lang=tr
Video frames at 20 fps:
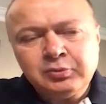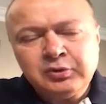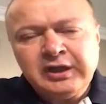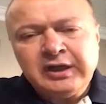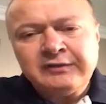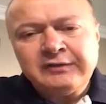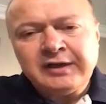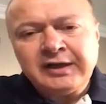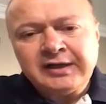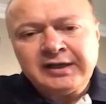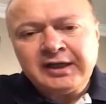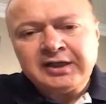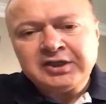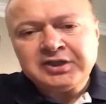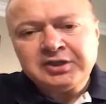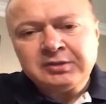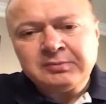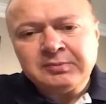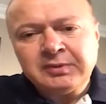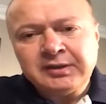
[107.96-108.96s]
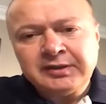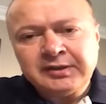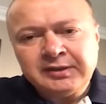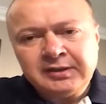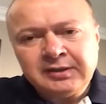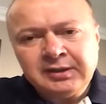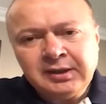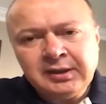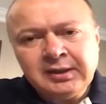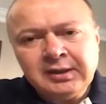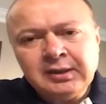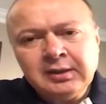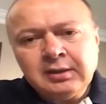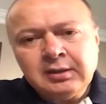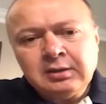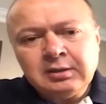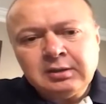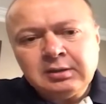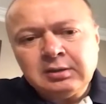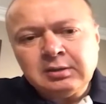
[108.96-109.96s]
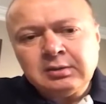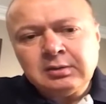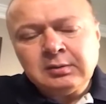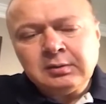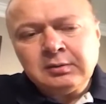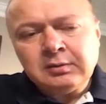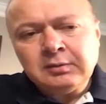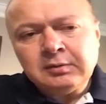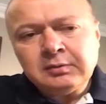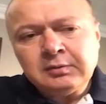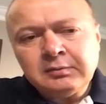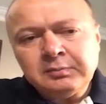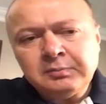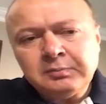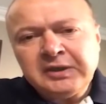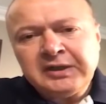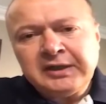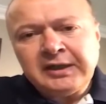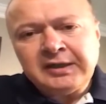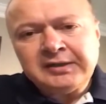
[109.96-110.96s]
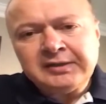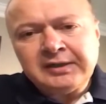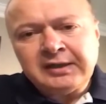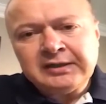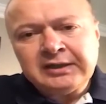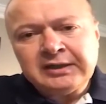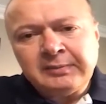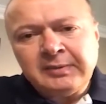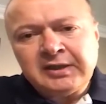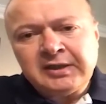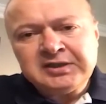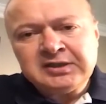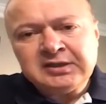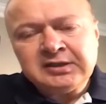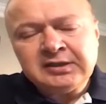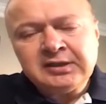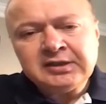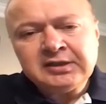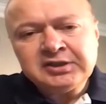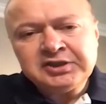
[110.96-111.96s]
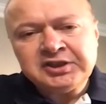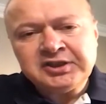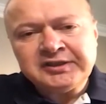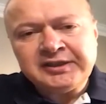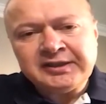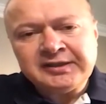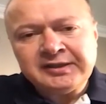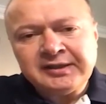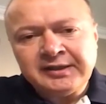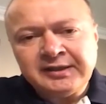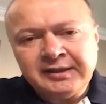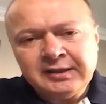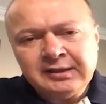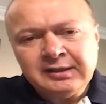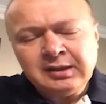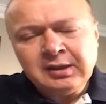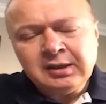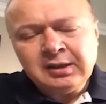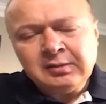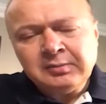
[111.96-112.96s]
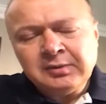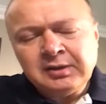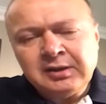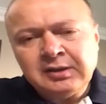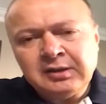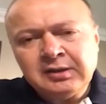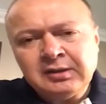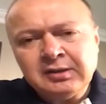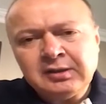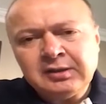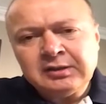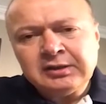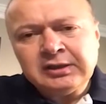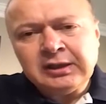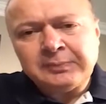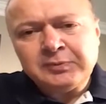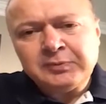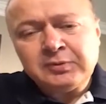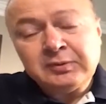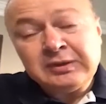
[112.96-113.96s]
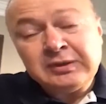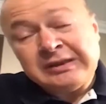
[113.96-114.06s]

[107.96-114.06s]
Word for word: bu nevi araştırmaları bir yandan yabancı şirketlere e, yap,